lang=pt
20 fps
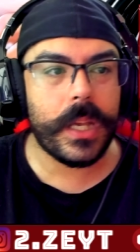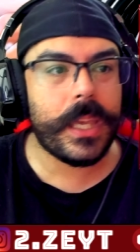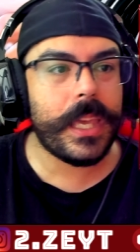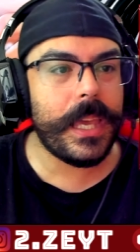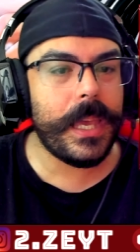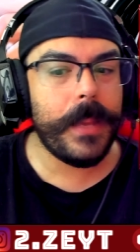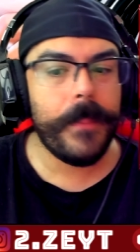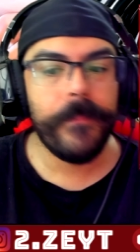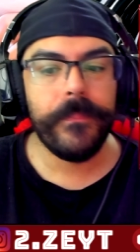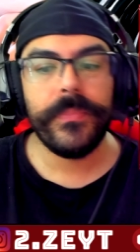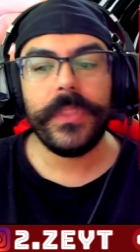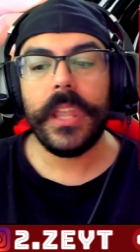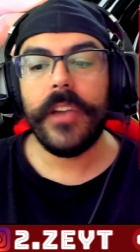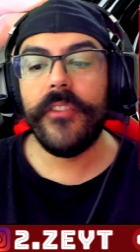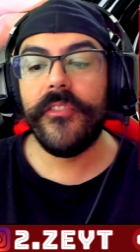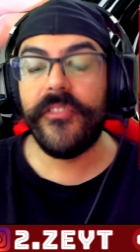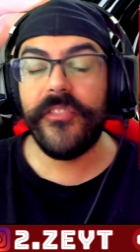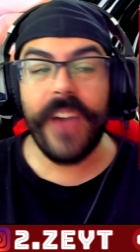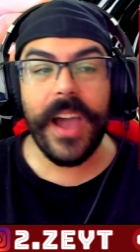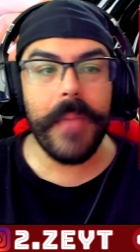isso aqui.
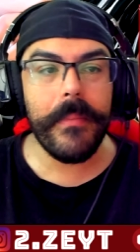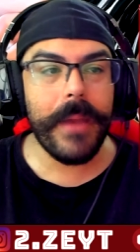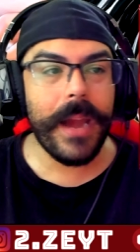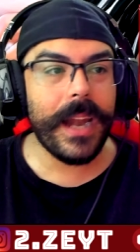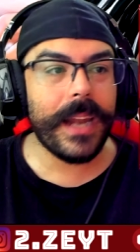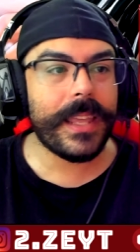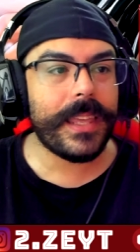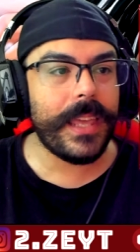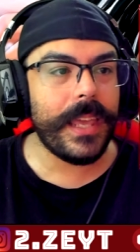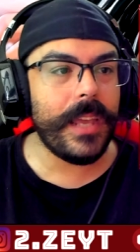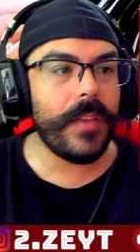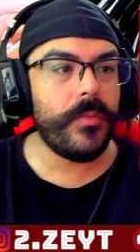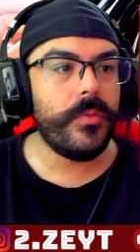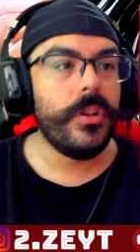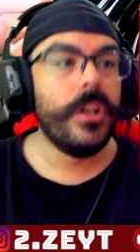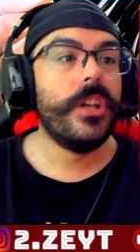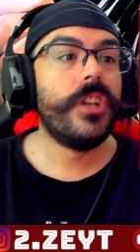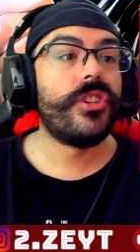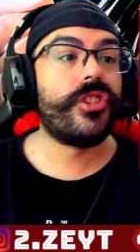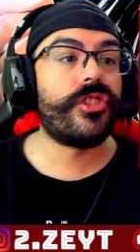Vai
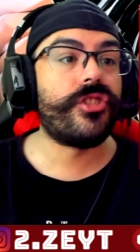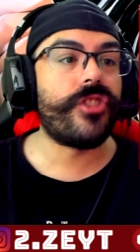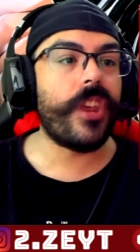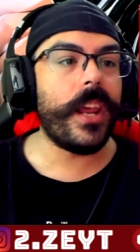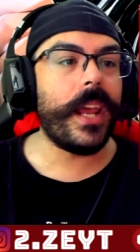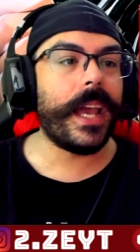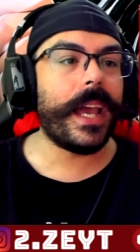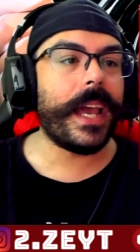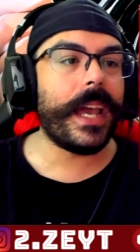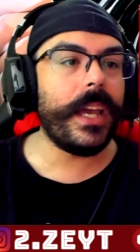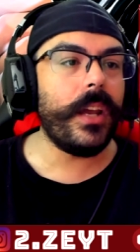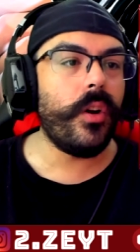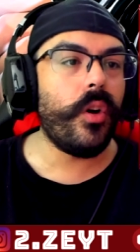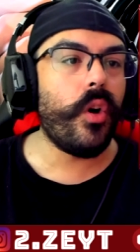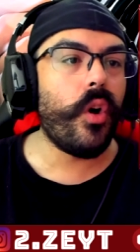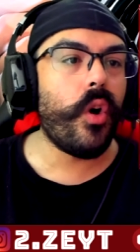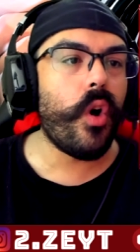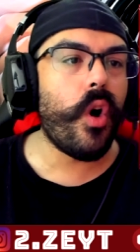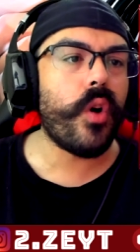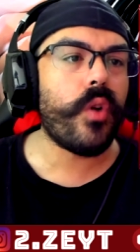Marquinho, Shiriro
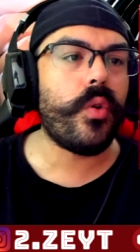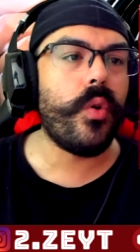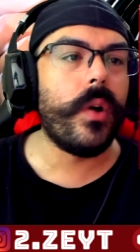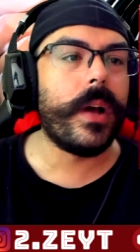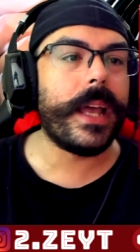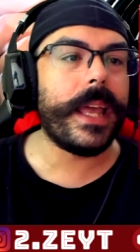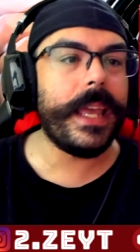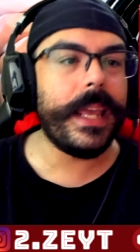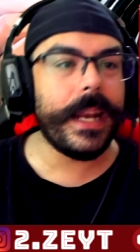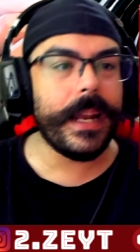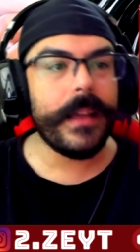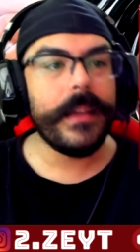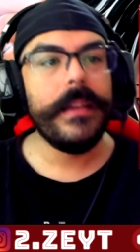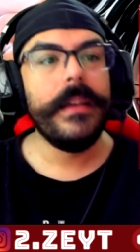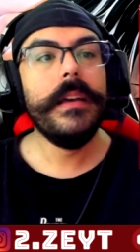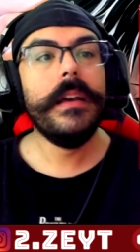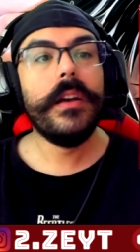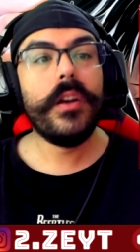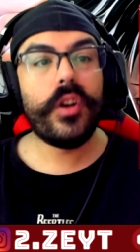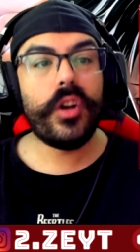Rokurira,
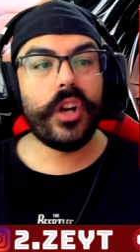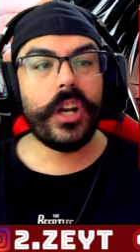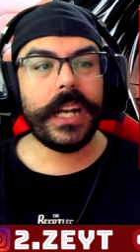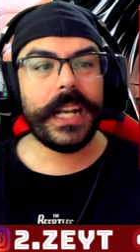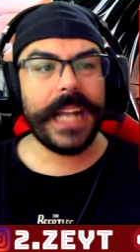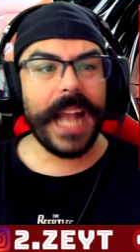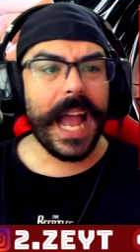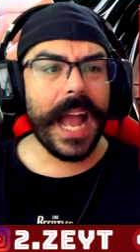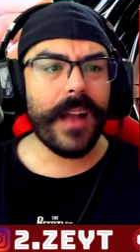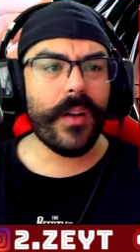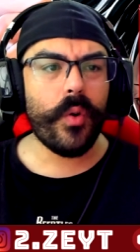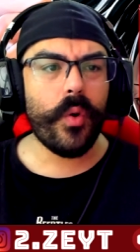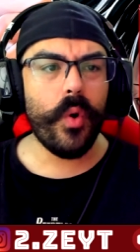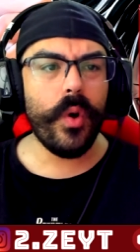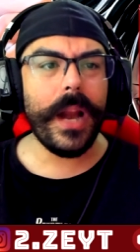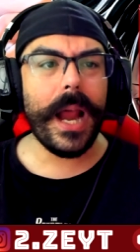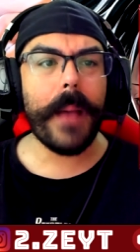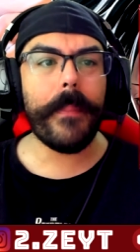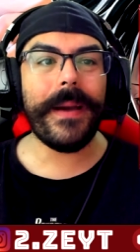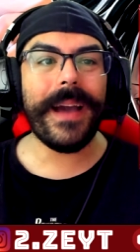
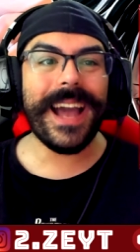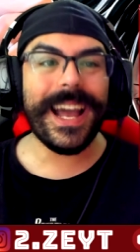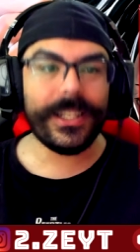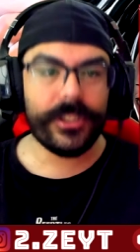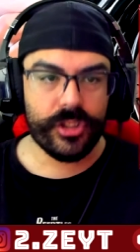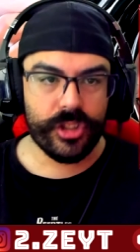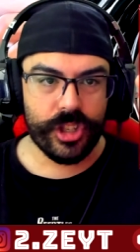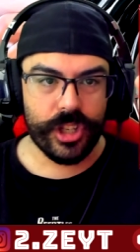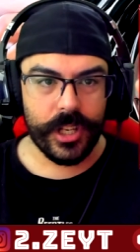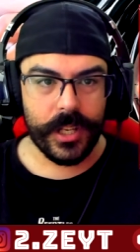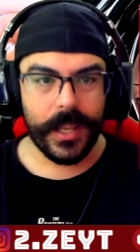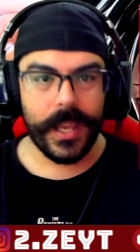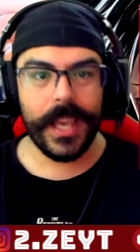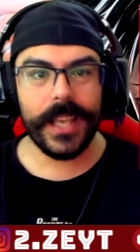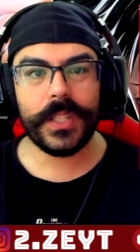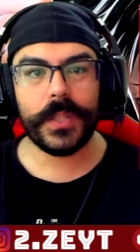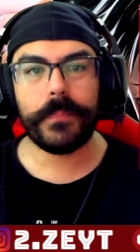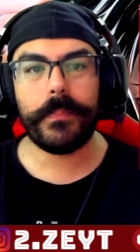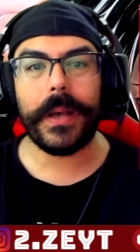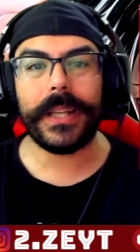Kagurabate,
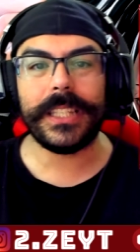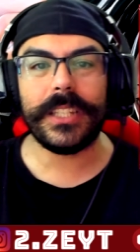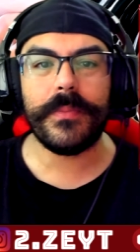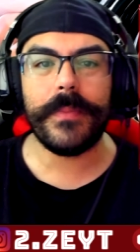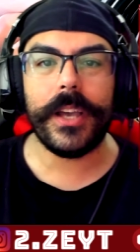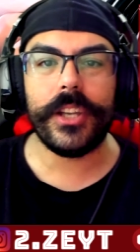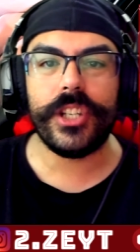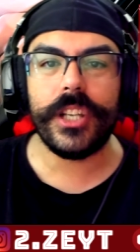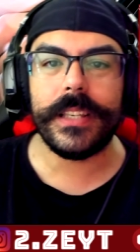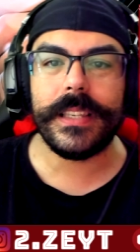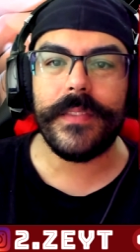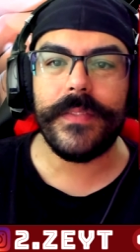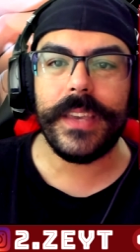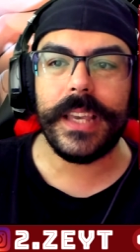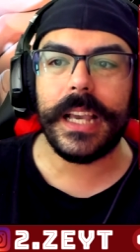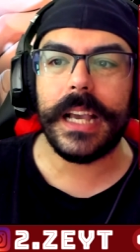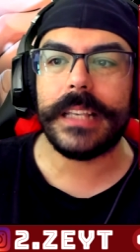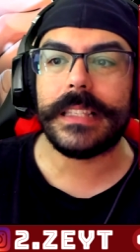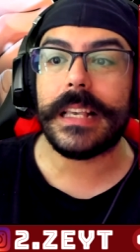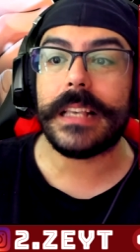Espadas, Magias e
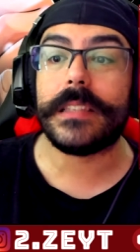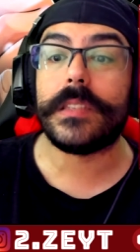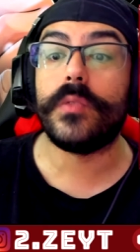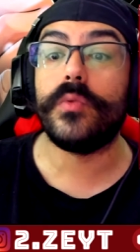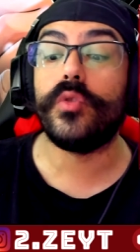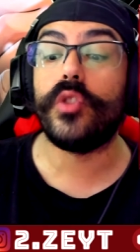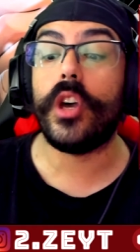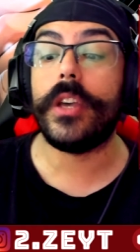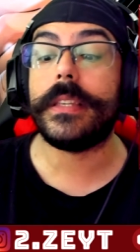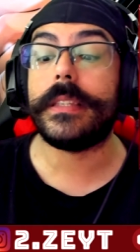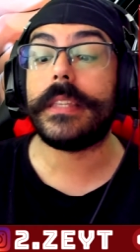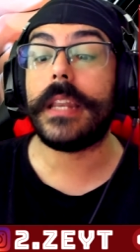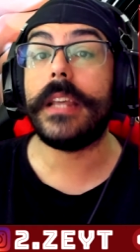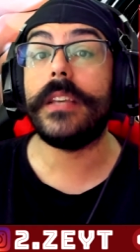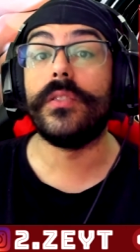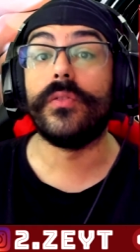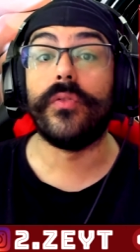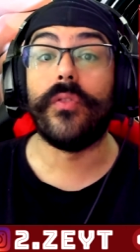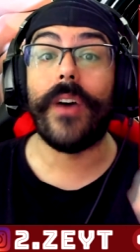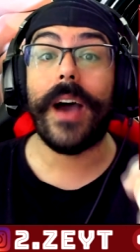Vinganças, Um, dois,
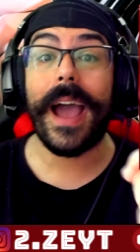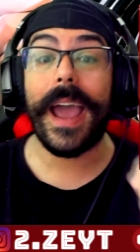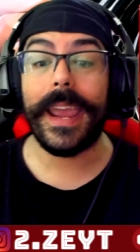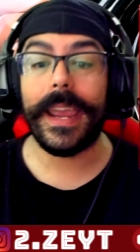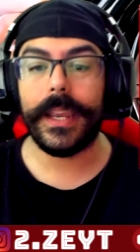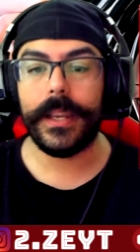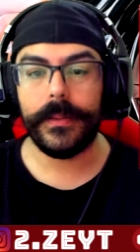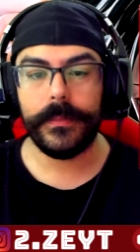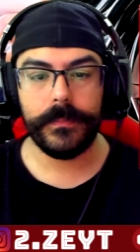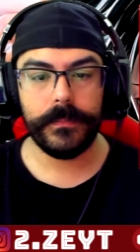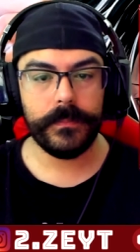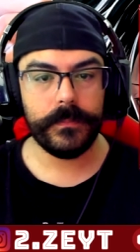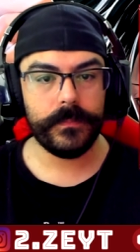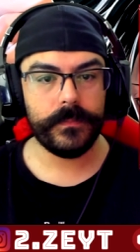três, vai.